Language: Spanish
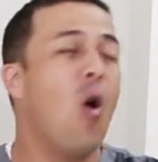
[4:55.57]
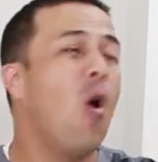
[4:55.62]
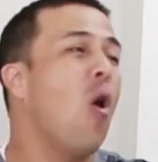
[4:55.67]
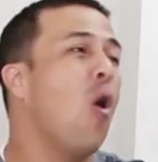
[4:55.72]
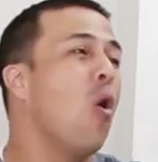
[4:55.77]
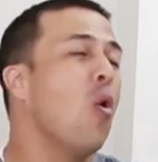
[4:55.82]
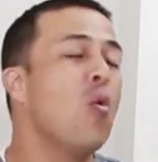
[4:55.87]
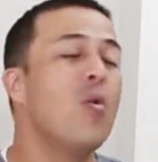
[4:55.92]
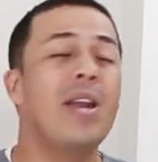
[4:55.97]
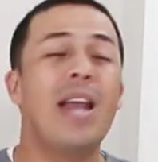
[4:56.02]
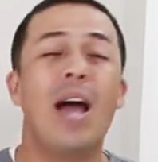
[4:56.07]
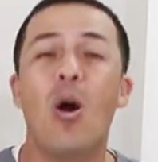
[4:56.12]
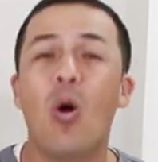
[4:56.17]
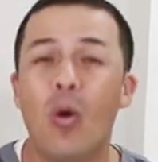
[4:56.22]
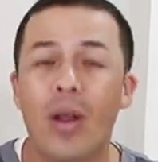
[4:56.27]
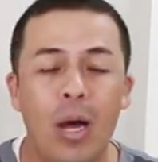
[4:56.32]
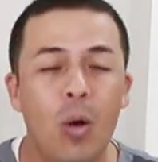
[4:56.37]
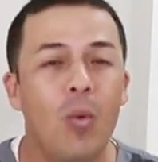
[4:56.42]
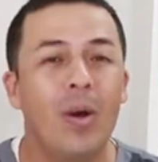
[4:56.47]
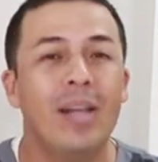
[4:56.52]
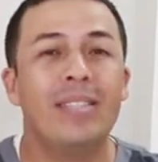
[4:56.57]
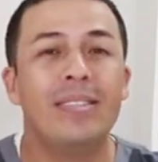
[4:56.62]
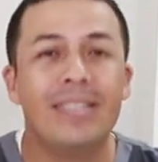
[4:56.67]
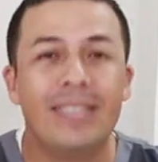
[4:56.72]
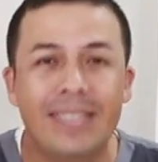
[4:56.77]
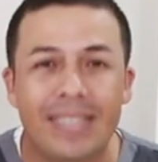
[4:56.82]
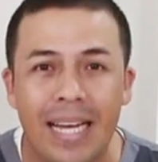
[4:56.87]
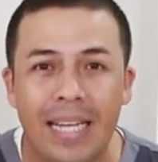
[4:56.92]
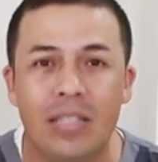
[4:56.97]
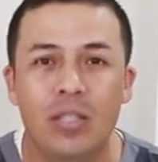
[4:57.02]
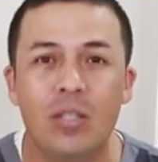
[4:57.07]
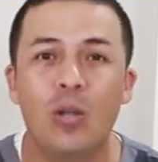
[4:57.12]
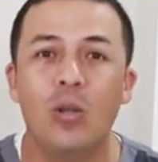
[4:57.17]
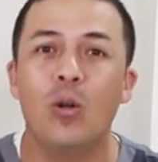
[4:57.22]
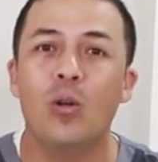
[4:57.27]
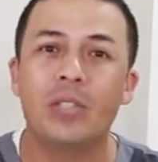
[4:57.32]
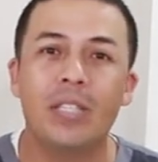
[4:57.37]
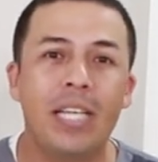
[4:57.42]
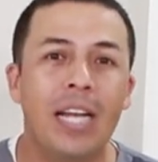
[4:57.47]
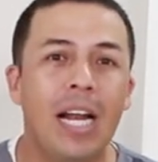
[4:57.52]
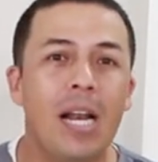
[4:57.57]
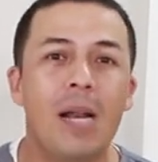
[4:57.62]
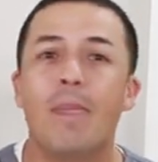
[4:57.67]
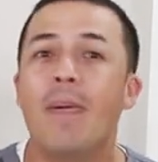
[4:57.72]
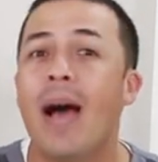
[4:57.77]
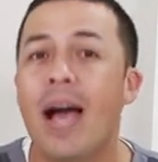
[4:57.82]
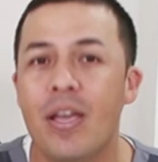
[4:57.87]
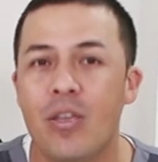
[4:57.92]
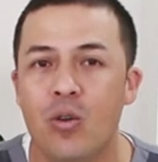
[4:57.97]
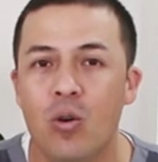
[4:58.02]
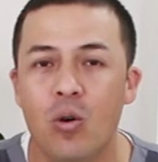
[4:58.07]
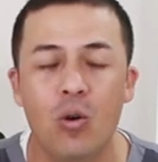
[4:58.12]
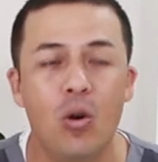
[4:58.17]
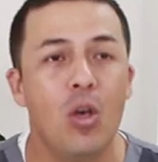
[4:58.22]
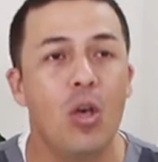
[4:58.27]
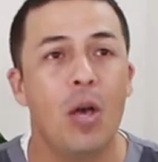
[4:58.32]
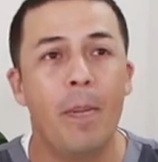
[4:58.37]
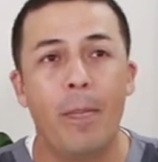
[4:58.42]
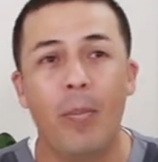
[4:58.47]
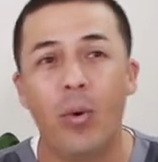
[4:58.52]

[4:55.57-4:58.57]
o una hora aguantándonos ir al baño